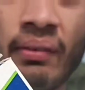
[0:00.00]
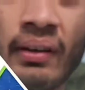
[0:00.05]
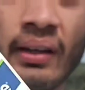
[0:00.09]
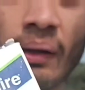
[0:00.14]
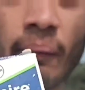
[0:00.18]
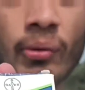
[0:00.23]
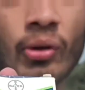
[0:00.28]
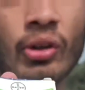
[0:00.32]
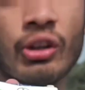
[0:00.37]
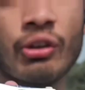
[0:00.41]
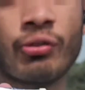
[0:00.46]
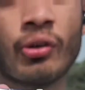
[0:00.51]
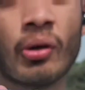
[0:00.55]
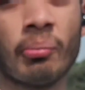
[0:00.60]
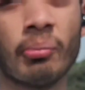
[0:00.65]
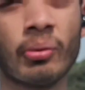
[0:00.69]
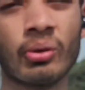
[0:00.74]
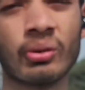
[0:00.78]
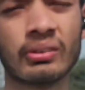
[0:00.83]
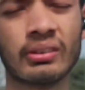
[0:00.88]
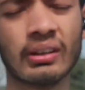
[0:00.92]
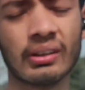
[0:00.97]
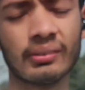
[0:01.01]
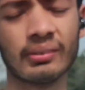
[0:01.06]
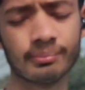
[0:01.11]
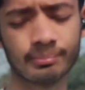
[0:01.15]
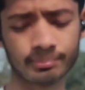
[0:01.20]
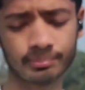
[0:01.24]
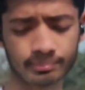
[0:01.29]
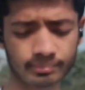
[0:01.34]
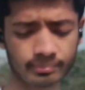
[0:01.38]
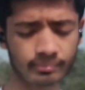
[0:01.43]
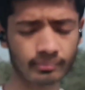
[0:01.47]
डब्ल्यू फॉर्म में होता
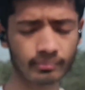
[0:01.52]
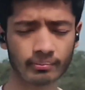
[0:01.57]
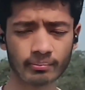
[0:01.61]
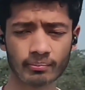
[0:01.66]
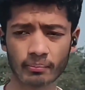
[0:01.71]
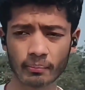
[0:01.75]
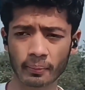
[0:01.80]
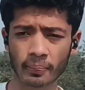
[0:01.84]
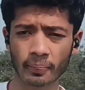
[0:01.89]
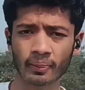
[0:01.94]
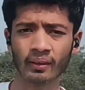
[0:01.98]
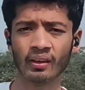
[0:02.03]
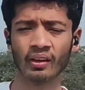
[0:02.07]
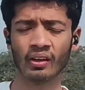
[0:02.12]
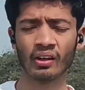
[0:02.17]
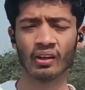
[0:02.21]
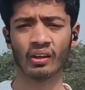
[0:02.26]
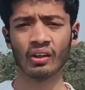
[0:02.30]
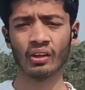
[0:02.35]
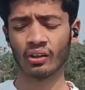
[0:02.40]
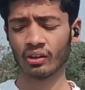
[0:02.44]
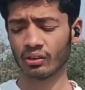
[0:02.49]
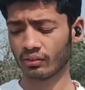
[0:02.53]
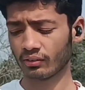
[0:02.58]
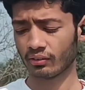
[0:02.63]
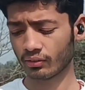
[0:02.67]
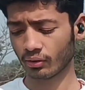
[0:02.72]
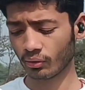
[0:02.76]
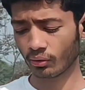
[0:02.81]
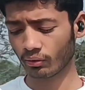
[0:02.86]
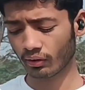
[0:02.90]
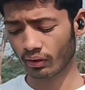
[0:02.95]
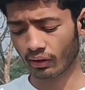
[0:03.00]
है
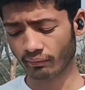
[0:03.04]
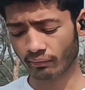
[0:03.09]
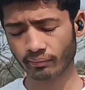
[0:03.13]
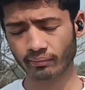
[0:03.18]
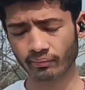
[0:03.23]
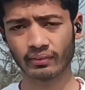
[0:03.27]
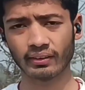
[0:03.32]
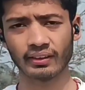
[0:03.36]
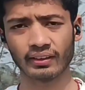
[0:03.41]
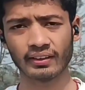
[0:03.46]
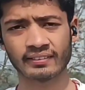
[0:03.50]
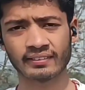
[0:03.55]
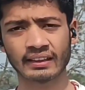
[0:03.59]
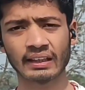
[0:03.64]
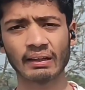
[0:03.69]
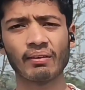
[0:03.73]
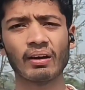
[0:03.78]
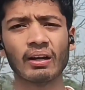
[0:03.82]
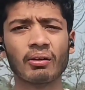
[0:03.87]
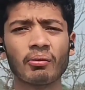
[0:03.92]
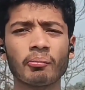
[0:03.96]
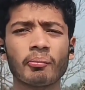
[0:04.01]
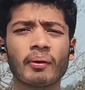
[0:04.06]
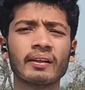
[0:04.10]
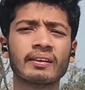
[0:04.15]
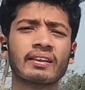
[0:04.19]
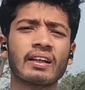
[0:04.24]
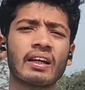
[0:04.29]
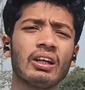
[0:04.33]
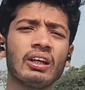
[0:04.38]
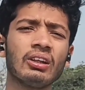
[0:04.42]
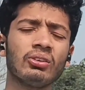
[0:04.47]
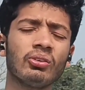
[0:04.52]
तो अब इसके बारे में बात
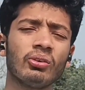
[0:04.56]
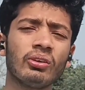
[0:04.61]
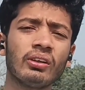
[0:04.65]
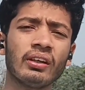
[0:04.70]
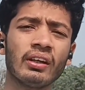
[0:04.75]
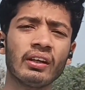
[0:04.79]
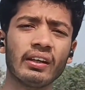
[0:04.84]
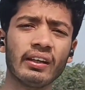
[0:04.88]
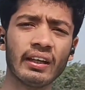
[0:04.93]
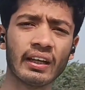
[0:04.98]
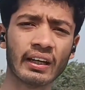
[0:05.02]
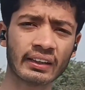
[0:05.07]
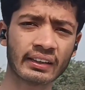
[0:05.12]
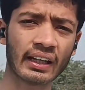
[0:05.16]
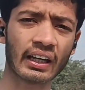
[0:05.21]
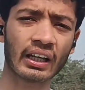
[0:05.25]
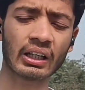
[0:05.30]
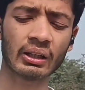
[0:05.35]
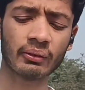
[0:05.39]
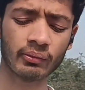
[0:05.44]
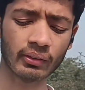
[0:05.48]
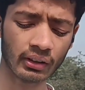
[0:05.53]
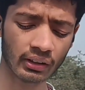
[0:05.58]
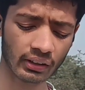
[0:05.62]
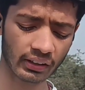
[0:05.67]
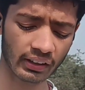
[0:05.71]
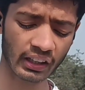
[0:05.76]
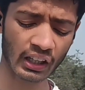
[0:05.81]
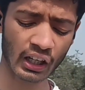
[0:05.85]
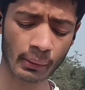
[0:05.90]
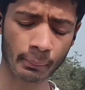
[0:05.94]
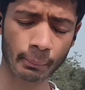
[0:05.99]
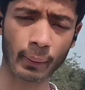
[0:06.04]
करें तो ये एक टैंक में
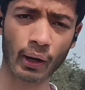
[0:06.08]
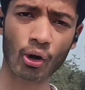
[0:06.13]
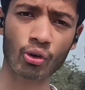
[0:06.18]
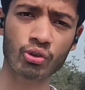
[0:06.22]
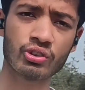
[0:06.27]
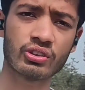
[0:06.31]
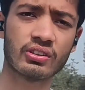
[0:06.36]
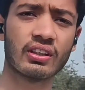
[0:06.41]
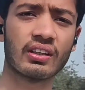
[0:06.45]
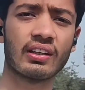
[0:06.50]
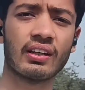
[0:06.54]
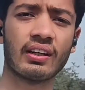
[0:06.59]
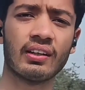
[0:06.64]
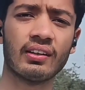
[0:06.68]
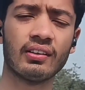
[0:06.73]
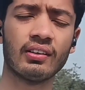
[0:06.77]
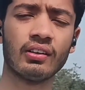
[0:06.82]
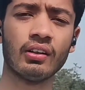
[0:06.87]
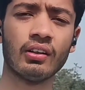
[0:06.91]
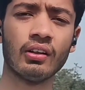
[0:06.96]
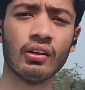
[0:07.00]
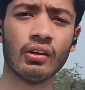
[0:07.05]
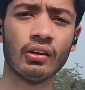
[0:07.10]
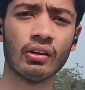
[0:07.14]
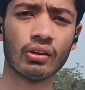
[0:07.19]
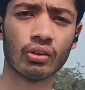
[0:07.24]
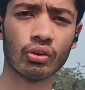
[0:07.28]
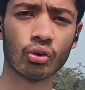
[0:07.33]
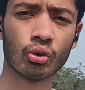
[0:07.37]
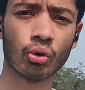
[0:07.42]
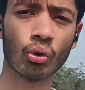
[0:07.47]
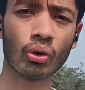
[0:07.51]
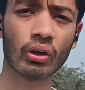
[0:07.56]
एक पाउच देना है
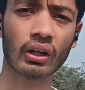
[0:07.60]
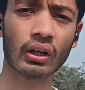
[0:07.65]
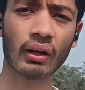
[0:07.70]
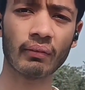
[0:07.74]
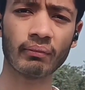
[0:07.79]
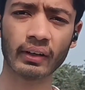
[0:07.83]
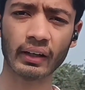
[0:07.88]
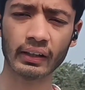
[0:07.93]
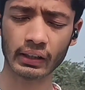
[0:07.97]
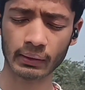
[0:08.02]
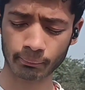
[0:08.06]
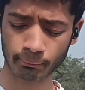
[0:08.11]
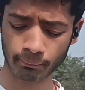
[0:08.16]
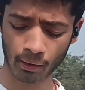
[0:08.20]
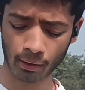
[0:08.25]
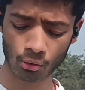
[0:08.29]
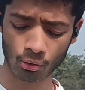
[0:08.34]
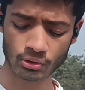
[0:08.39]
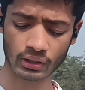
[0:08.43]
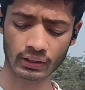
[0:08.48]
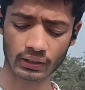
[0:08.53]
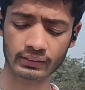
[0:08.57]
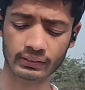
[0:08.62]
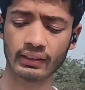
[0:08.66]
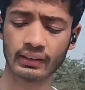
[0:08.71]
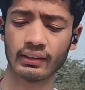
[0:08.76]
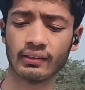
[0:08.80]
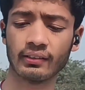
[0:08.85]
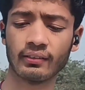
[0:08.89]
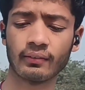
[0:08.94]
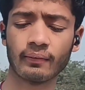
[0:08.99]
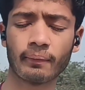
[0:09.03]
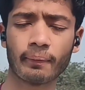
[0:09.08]
दो ग्राम का ये पाउच आता है
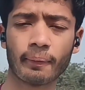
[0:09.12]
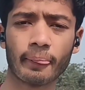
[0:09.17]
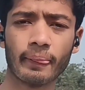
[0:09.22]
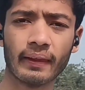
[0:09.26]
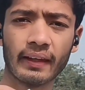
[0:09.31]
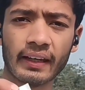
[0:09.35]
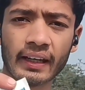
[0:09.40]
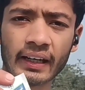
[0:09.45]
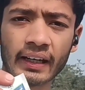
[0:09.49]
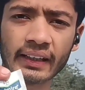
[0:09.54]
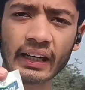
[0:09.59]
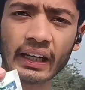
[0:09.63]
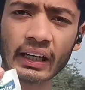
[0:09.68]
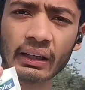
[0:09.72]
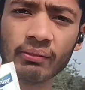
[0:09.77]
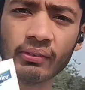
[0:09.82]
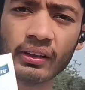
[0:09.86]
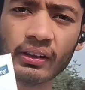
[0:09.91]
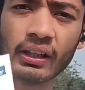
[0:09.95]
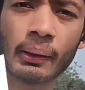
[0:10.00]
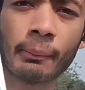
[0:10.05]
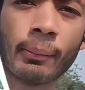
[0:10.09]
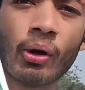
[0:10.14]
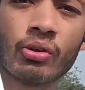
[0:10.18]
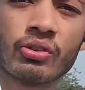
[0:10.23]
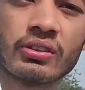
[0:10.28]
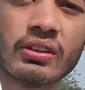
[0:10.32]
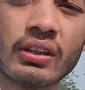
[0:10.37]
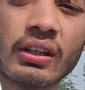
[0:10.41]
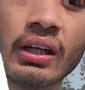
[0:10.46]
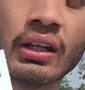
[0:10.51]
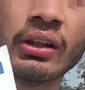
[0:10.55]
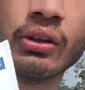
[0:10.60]
एक टैंक में एक पाउच
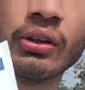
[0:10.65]
देना है दो